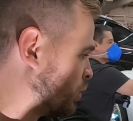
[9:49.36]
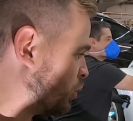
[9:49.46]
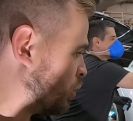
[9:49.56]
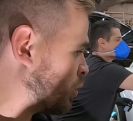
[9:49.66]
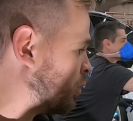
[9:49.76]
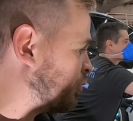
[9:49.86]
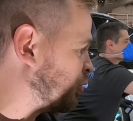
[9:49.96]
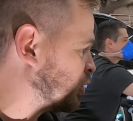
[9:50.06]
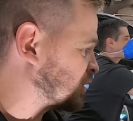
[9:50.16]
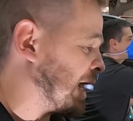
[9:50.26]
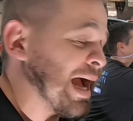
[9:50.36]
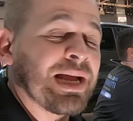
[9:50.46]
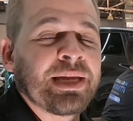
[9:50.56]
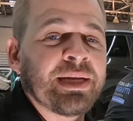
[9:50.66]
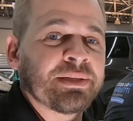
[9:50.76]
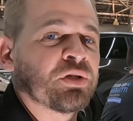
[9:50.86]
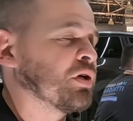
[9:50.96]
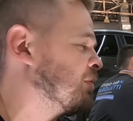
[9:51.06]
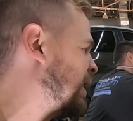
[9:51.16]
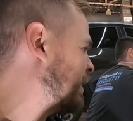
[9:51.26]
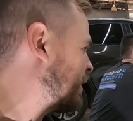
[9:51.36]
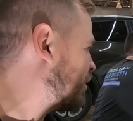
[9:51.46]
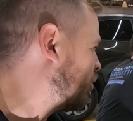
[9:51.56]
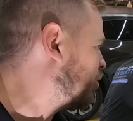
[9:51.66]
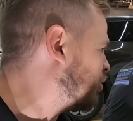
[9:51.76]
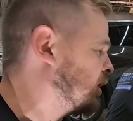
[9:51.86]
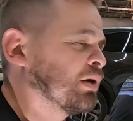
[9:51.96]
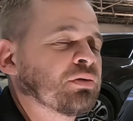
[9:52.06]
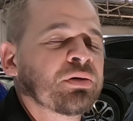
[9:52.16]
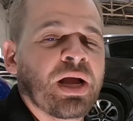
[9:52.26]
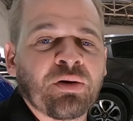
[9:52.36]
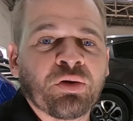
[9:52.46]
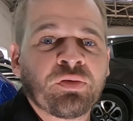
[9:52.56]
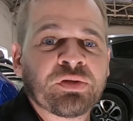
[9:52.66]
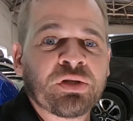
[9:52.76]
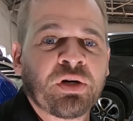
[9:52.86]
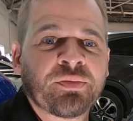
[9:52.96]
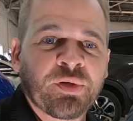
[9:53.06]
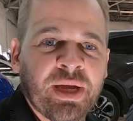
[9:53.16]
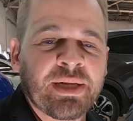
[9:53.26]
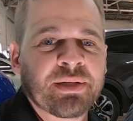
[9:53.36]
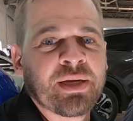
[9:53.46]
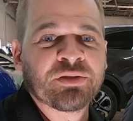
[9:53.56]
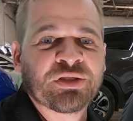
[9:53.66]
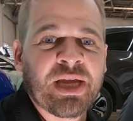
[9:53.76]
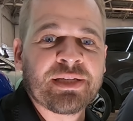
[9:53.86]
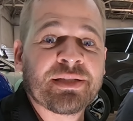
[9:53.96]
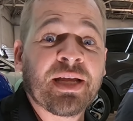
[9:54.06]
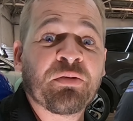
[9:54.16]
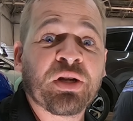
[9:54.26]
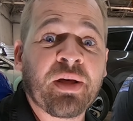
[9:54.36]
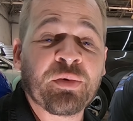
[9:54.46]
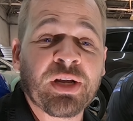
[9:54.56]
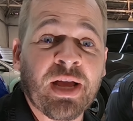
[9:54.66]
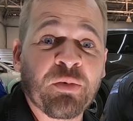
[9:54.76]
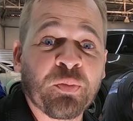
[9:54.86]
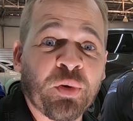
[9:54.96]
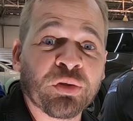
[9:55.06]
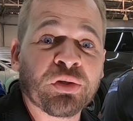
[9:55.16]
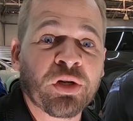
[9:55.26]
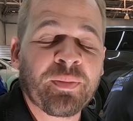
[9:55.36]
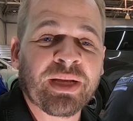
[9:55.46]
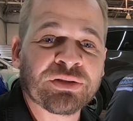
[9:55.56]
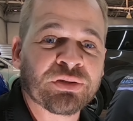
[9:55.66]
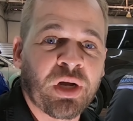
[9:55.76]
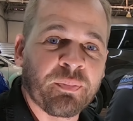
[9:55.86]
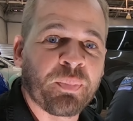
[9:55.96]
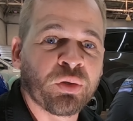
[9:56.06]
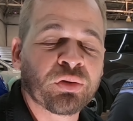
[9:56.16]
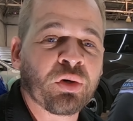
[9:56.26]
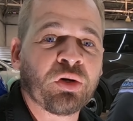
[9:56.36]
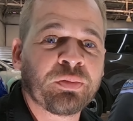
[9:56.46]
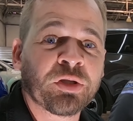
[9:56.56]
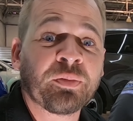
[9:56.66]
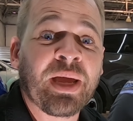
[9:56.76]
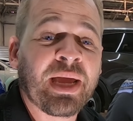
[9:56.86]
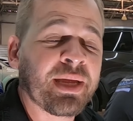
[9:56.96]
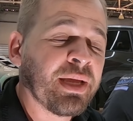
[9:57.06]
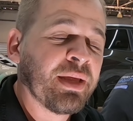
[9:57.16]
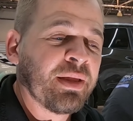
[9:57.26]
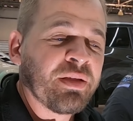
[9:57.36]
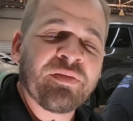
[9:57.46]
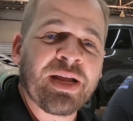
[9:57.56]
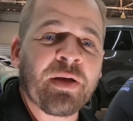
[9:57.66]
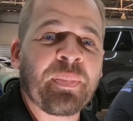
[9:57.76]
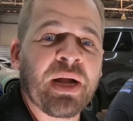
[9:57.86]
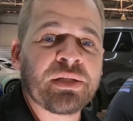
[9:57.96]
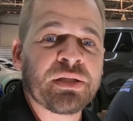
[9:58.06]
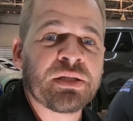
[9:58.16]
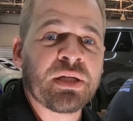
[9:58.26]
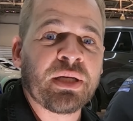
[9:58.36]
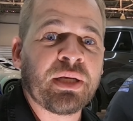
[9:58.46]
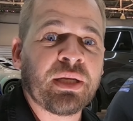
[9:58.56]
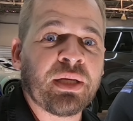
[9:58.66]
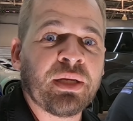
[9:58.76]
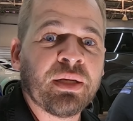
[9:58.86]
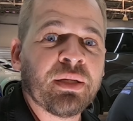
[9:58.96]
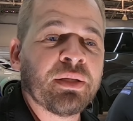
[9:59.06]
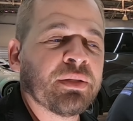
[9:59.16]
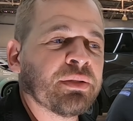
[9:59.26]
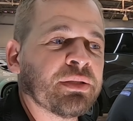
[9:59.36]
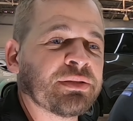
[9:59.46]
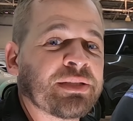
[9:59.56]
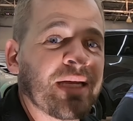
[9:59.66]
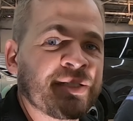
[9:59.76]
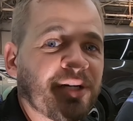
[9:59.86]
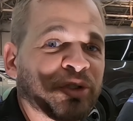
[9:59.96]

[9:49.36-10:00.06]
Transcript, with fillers: com, com o Fusca aqui na Tronimec, com o Ronaldo do Carro Novo de Novo, entra lá no site www.tonimecstore.com.br, vai na parte de estética